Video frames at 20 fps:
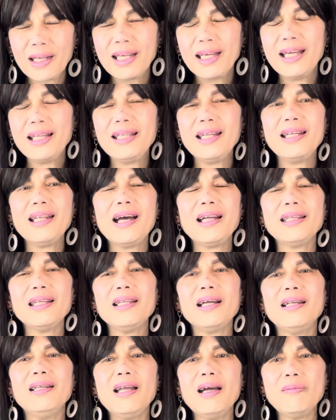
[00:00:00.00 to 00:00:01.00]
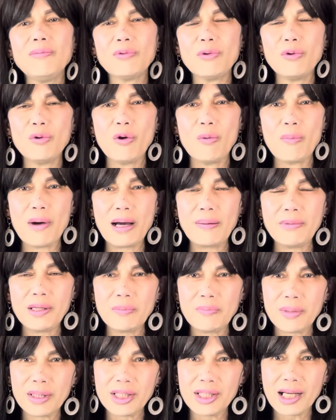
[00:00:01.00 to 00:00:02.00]
Hindi natin alam kung
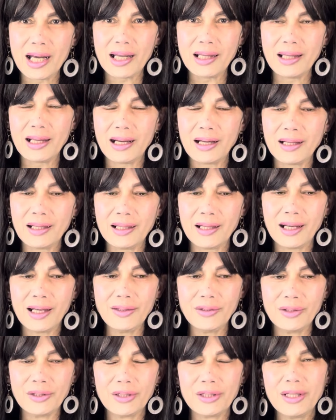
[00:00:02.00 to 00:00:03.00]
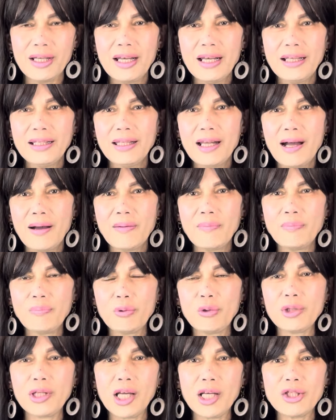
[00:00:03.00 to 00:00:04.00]
gumamit ba siya ng, ano, ng
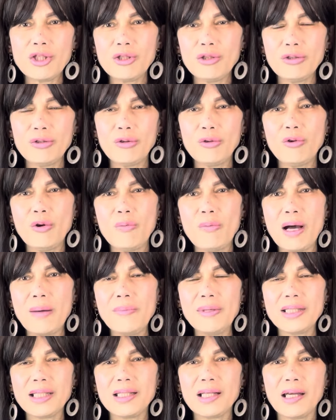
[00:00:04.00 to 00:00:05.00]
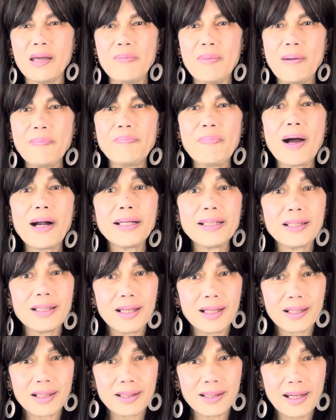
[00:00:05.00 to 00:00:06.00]
protection nung gumamit siya ng ibang
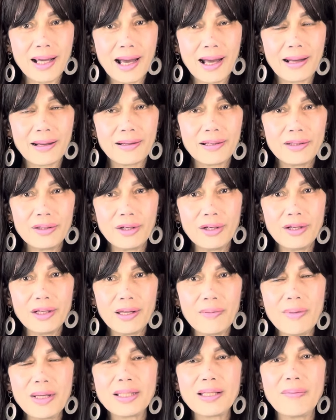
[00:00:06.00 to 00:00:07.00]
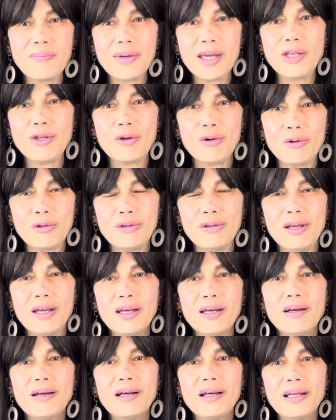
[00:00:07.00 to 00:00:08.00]
partner niya. No? Ibig sabihin yung
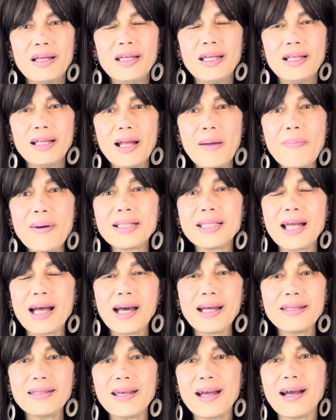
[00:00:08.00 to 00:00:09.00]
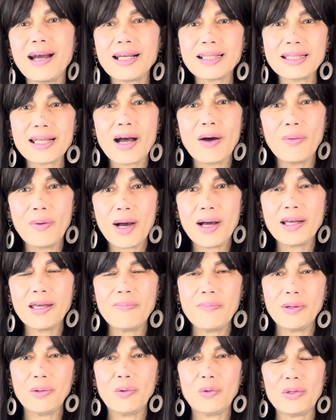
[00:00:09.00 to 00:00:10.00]
labas sa kanyang asawa ang
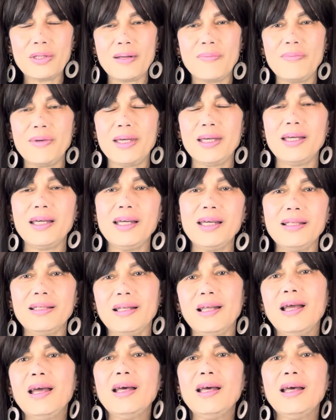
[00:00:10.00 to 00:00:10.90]
ibig kong sabihin.